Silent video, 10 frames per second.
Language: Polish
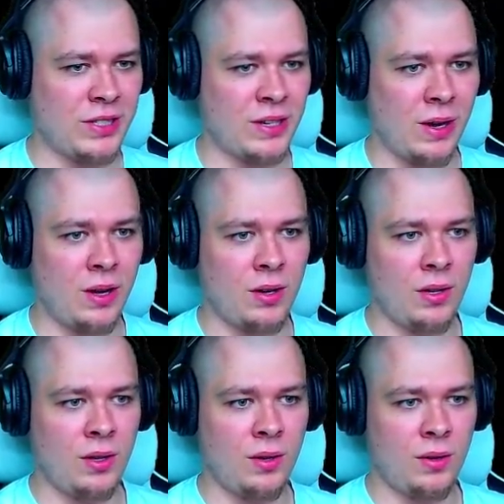co?
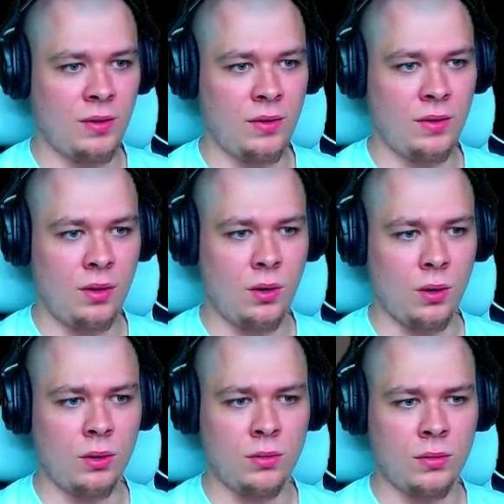O.